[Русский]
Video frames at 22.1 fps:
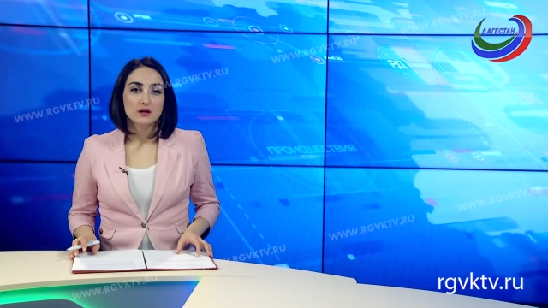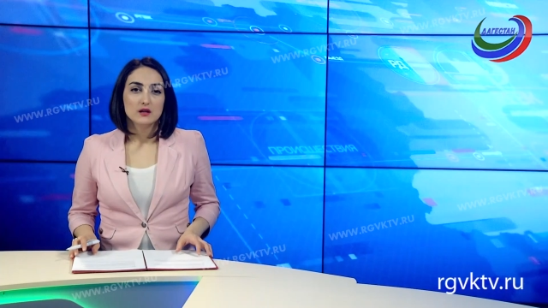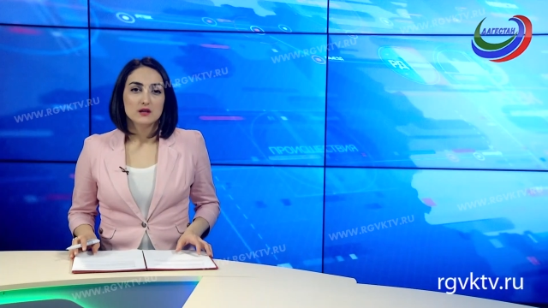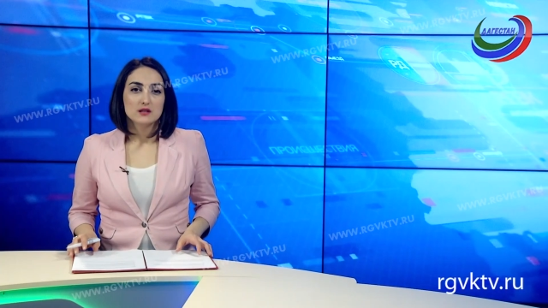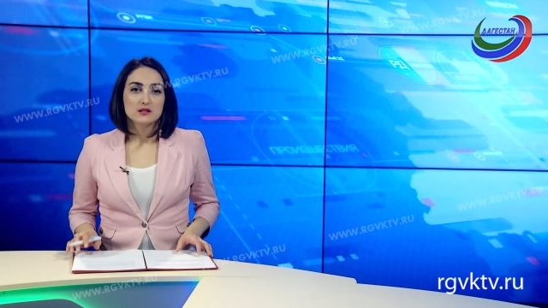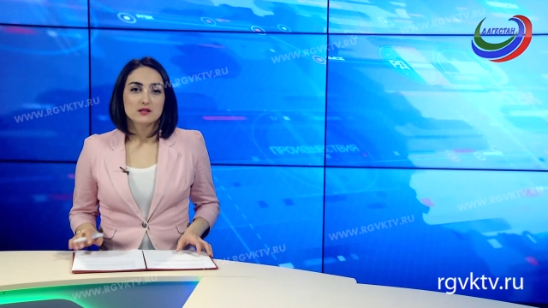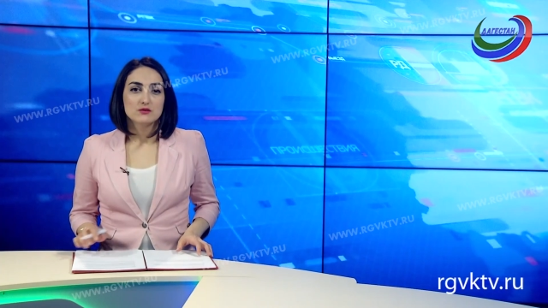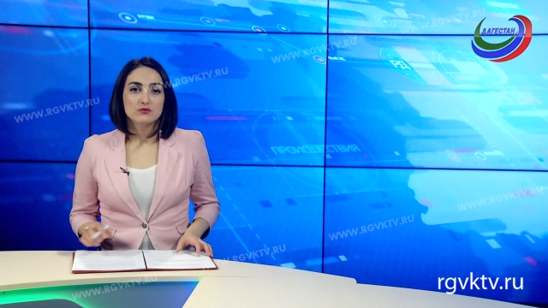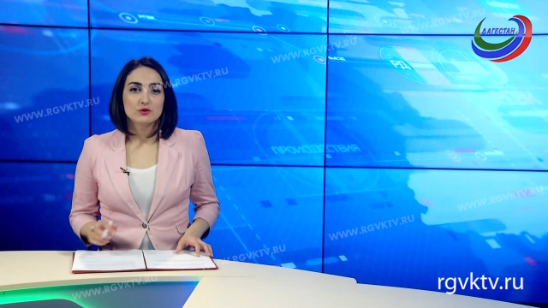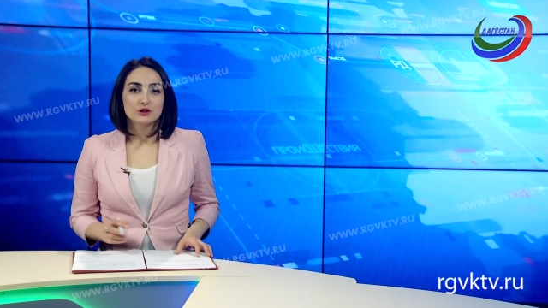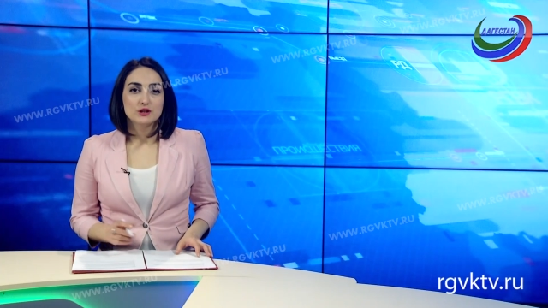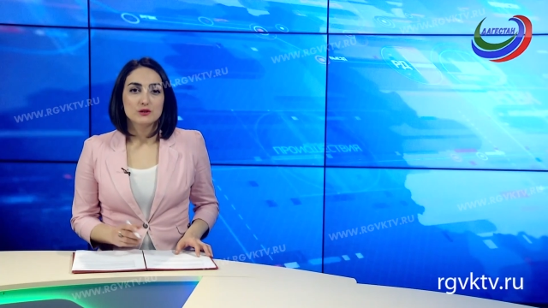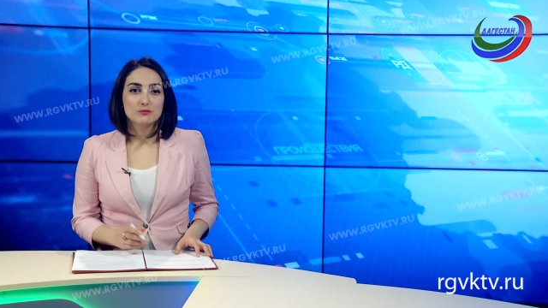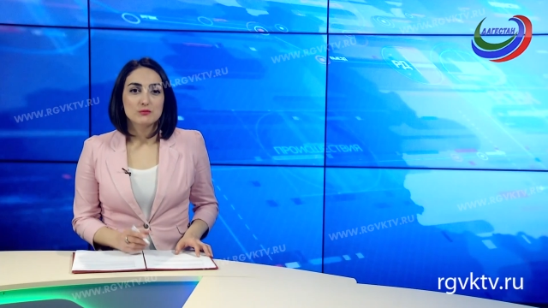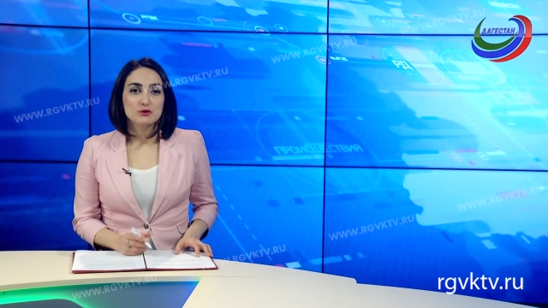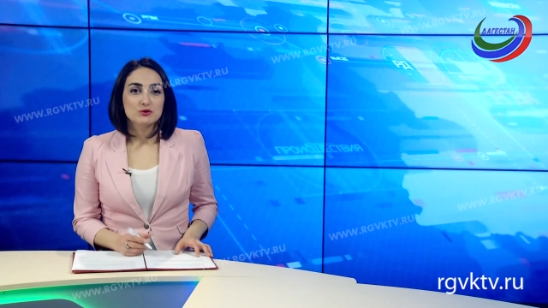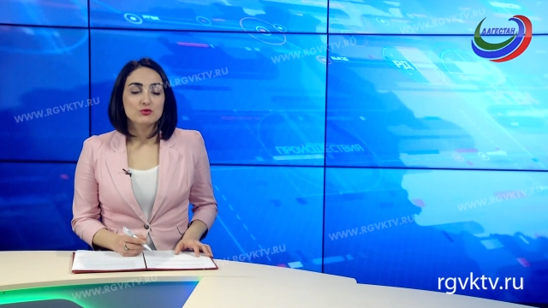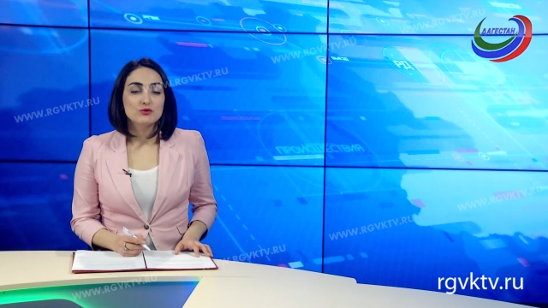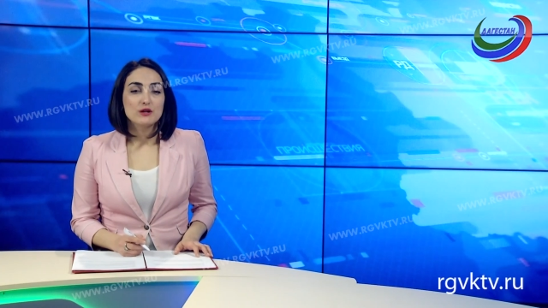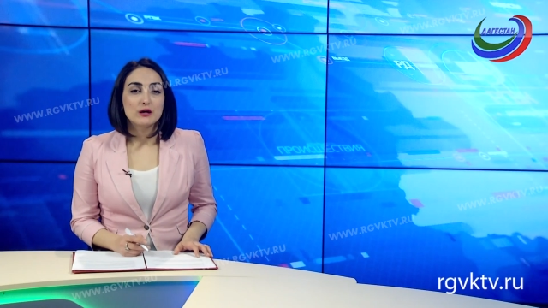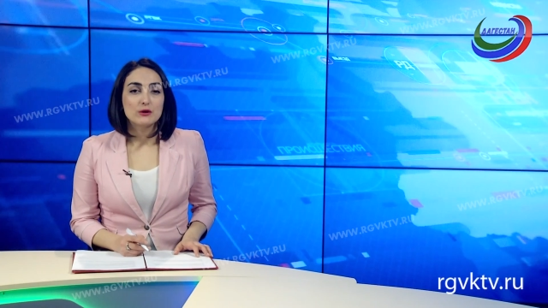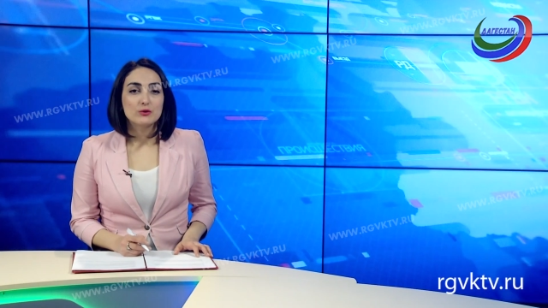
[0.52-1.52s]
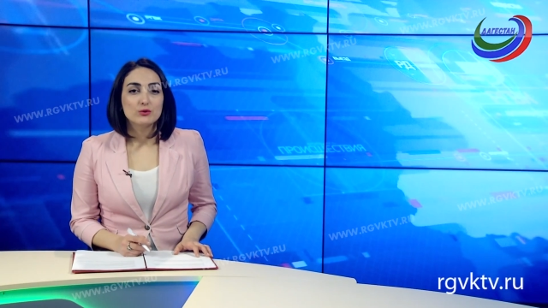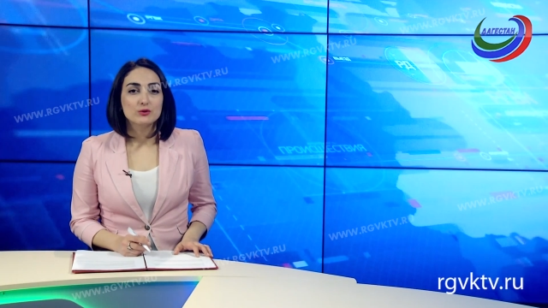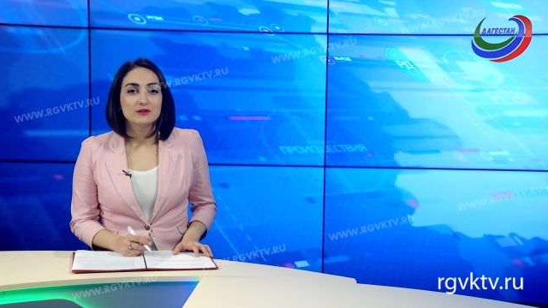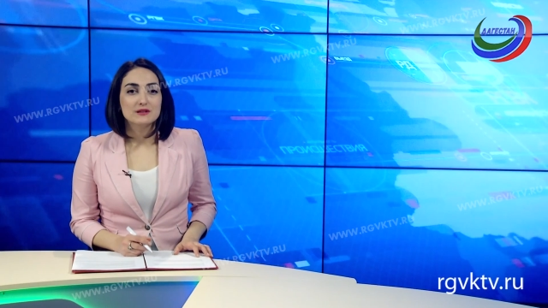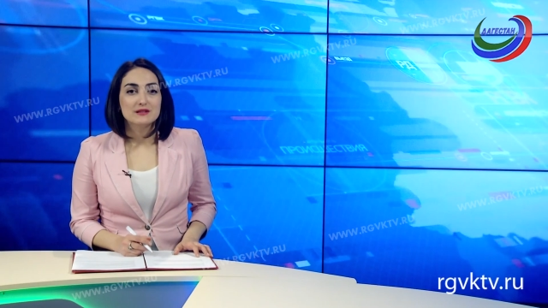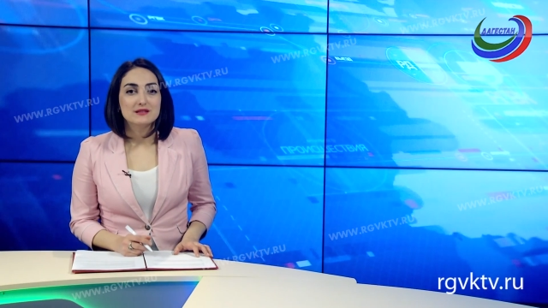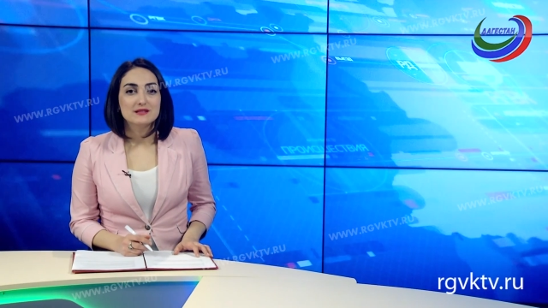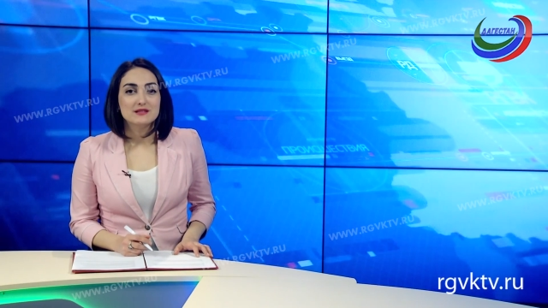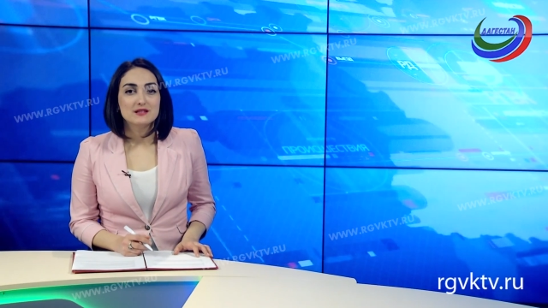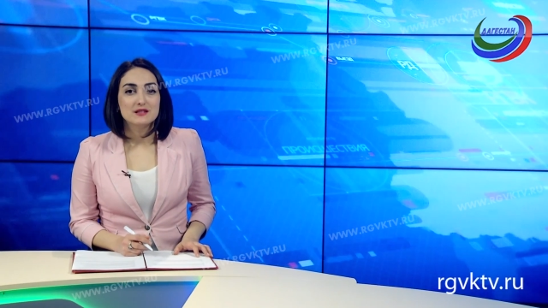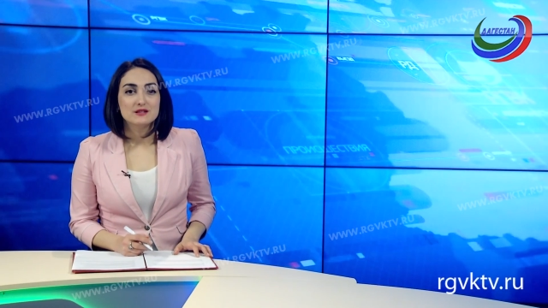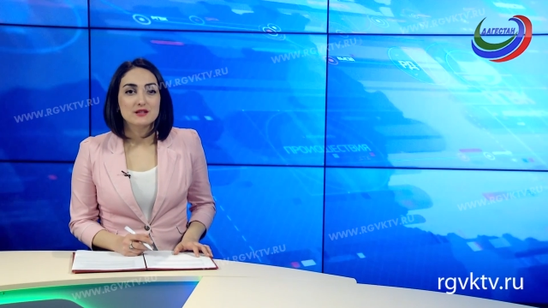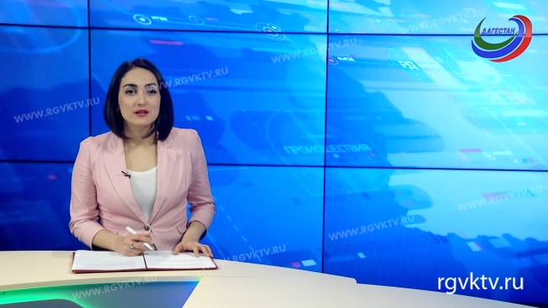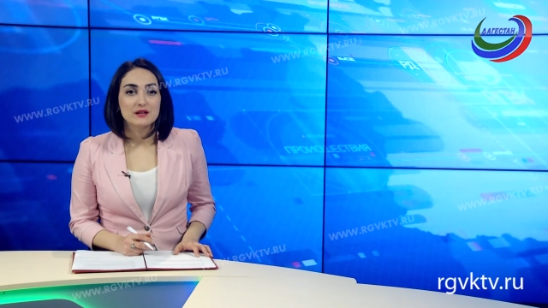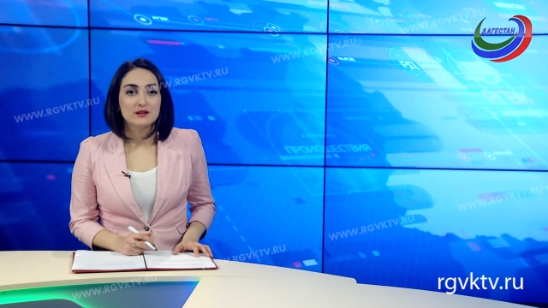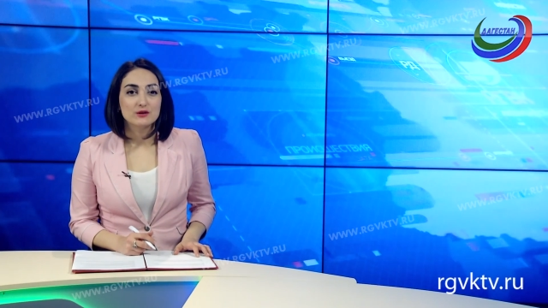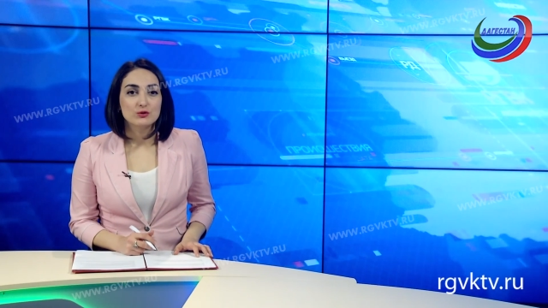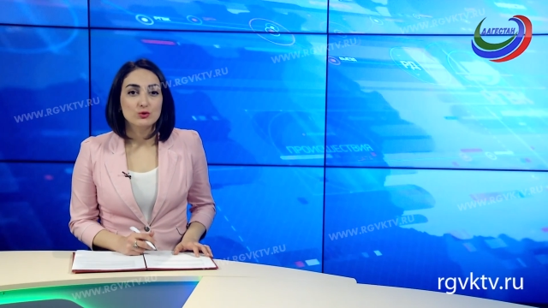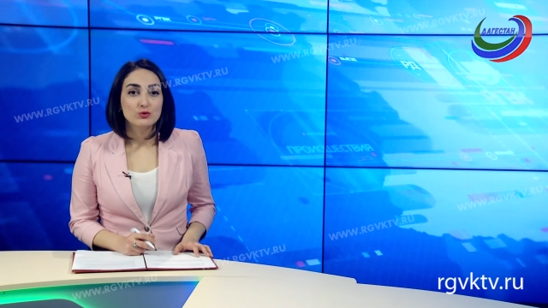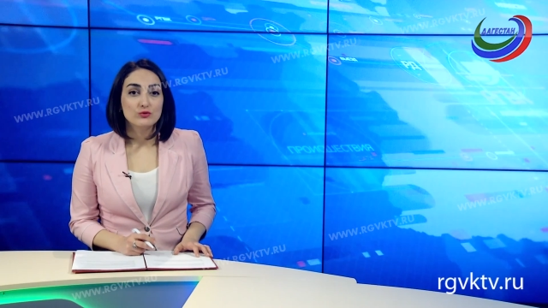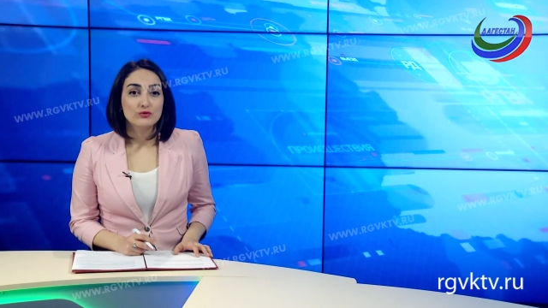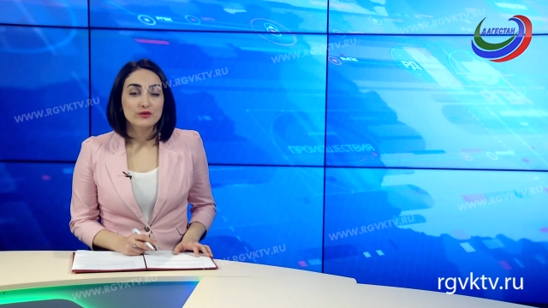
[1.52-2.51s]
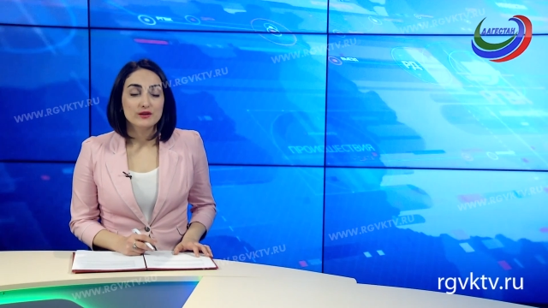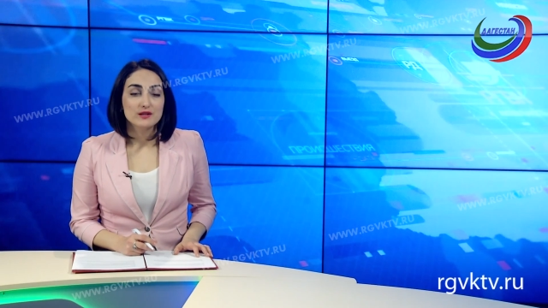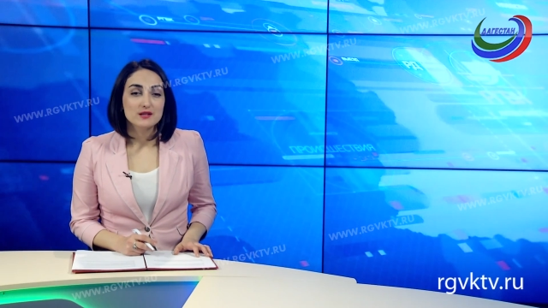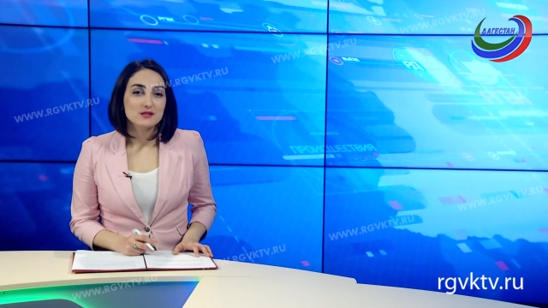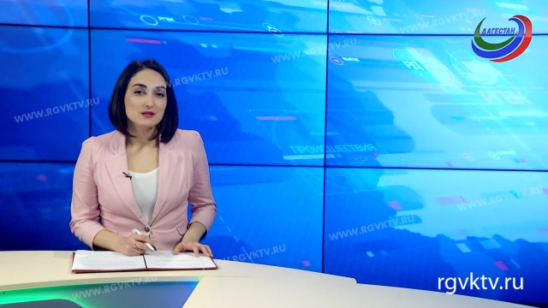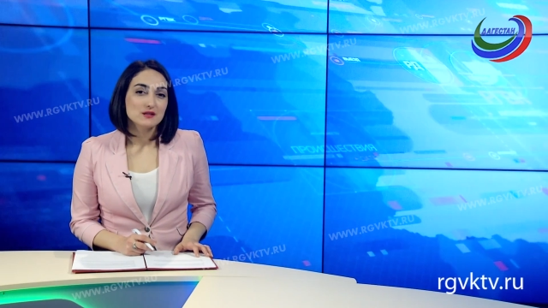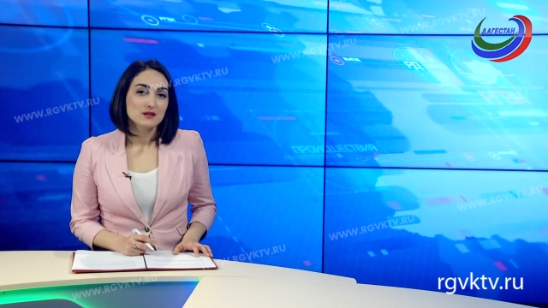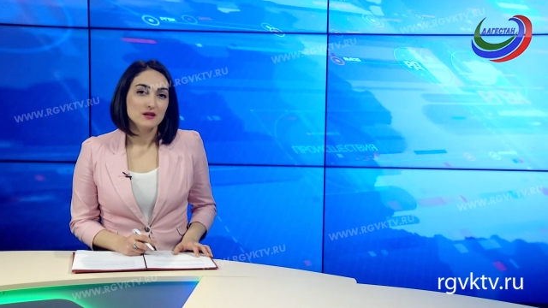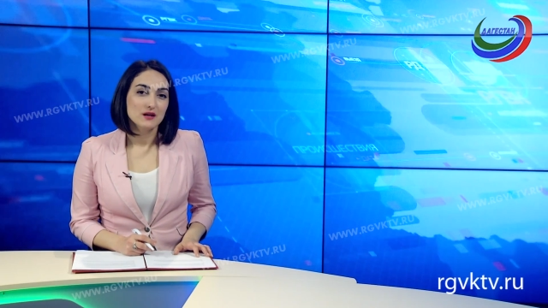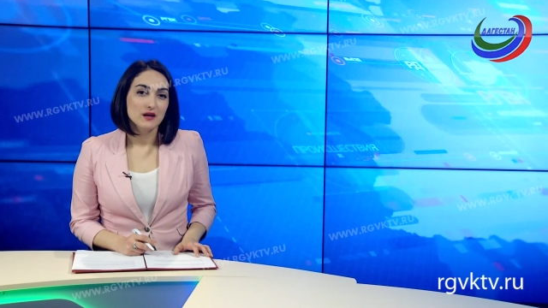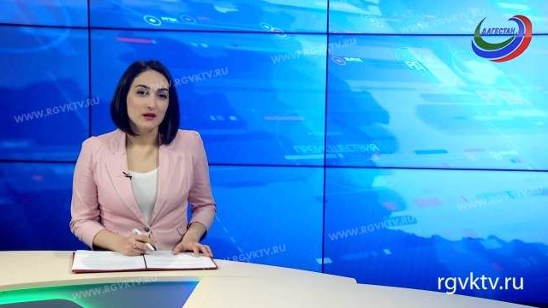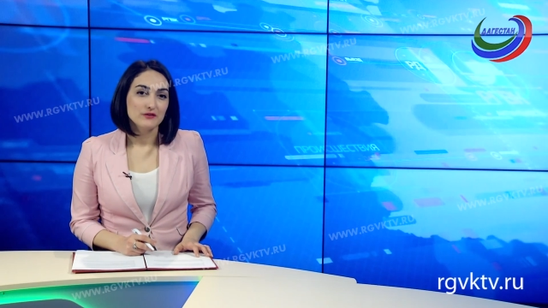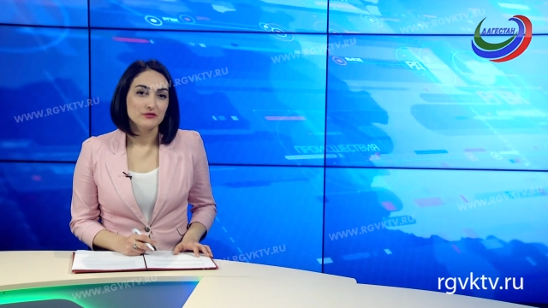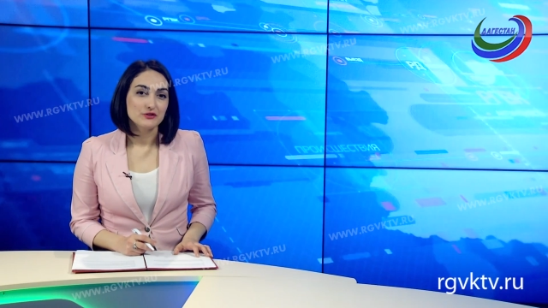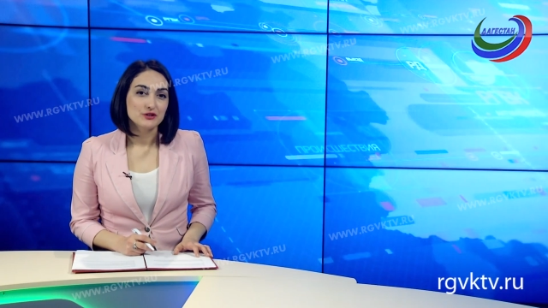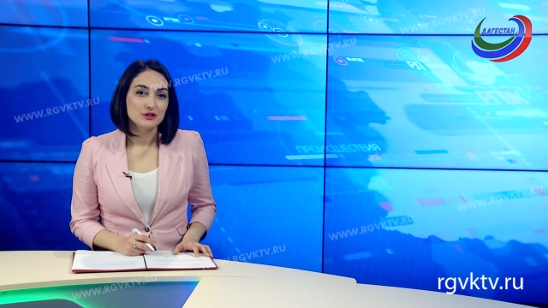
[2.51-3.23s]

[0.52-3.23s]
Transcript: Сегодня Международный день родного языка.